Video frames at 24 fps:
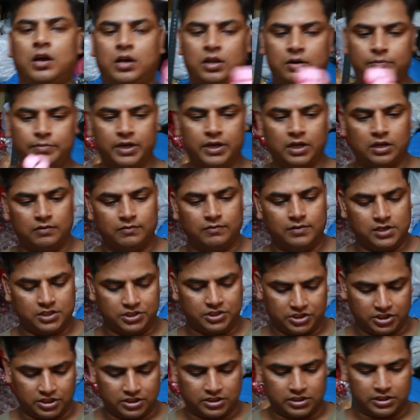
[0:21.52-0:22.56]
अनब्रेकेबल
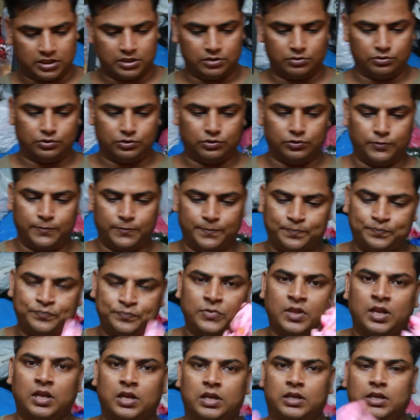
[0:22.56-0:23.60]
स्टिक्स है दोस्तों
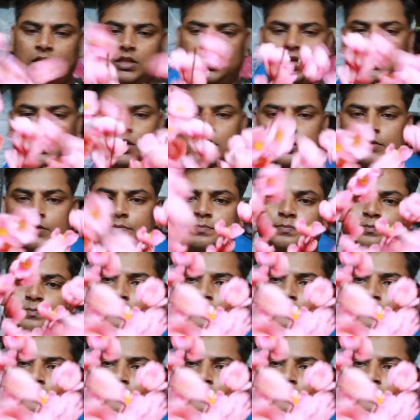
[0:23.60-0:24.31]
ये देखिए आप